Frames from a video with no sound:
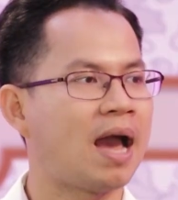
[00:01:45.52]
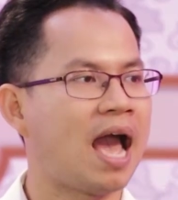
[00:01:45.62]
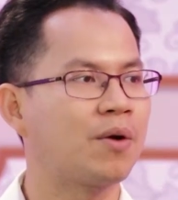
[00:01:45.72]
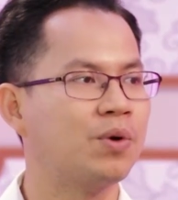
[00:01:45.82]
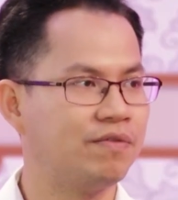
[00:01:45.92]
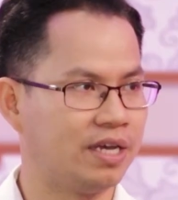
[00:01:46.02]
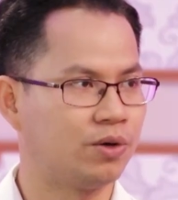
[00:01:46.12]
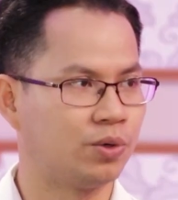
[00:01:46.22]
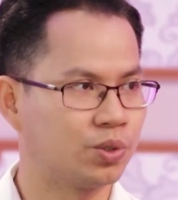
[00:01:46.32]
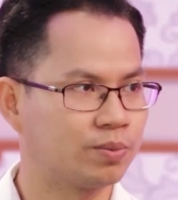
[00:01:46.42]
mà quý vị
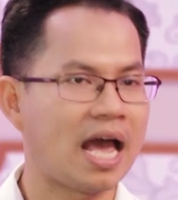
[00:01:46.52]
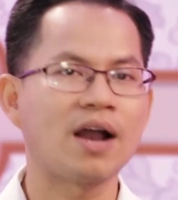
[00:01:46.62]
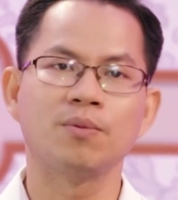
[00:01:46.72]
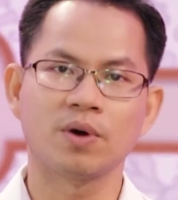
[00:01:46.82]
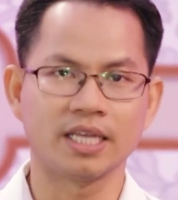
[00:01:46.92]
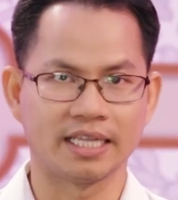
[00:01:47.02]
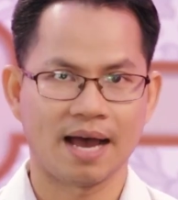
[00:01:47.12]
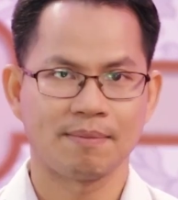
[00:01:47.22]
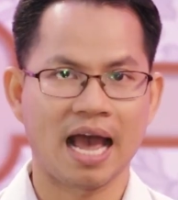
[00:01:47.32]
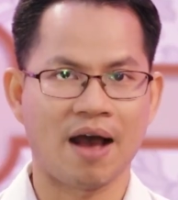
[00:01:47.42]
của chúng ta cũng có thể
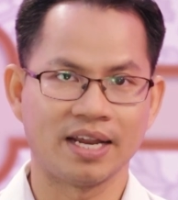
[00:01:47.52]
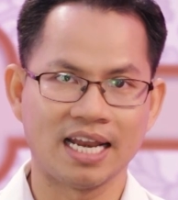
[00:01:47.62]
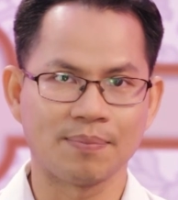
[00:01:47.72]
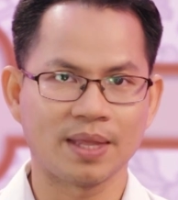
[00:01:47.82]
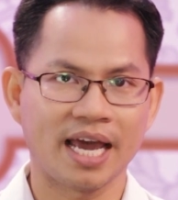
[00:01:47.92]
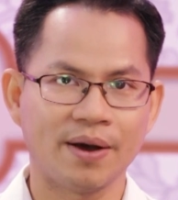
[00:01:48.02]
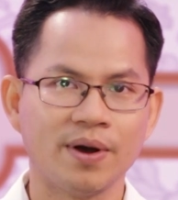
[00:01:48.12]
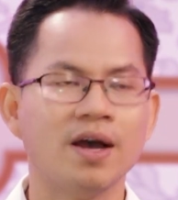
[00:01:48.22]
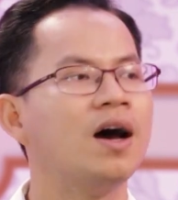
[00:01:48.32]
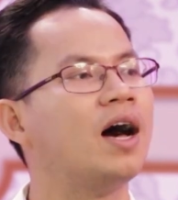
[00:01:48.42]
tham khảo để làm theo.
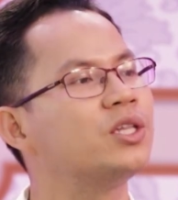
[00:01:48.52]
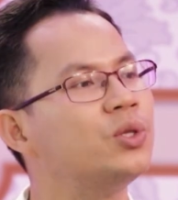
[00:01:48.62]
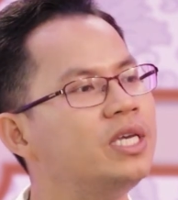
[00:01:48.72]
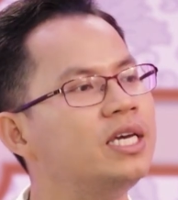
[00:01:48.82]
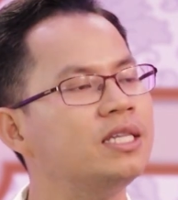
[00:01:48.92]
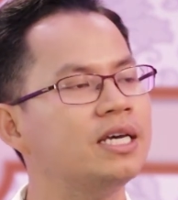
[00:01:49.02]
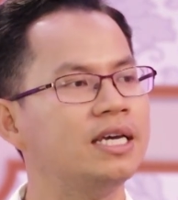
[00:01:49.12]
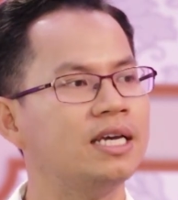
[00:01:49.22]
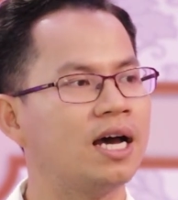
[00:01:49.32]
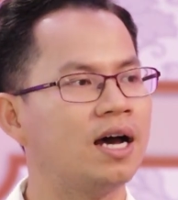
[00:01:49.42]
À, tuy nhiên
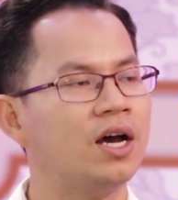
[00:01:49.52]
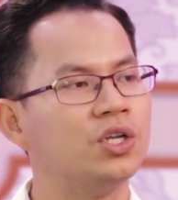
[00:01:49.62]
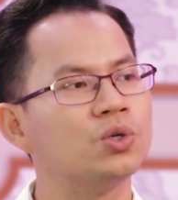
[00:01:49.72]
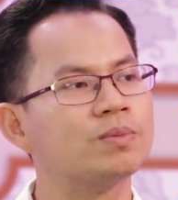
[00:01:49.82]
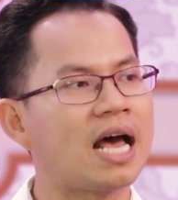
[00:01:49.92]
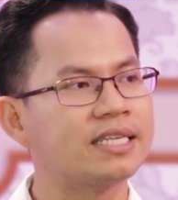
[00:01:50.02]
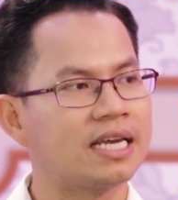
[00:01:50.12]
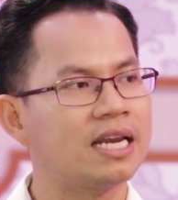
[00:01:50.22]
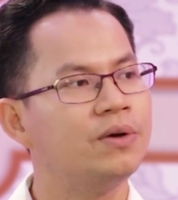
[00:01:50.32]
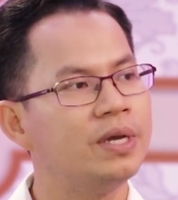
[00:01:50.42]
thì uh, chúng ta
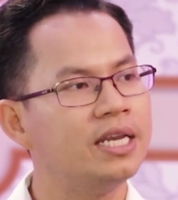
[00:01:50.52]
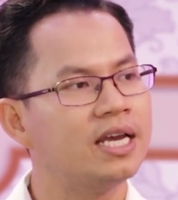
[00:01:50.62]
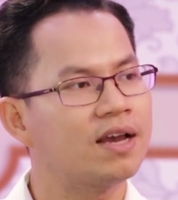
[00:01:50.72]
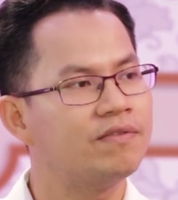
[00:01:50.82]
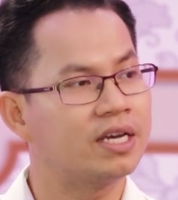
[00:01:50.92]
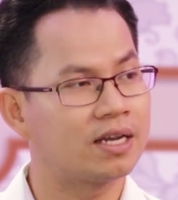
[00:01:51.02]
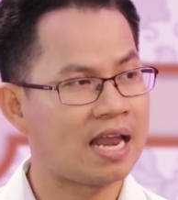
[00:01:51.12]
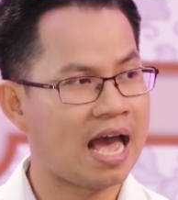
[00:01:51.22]
sẽ lưu ý đến cái việc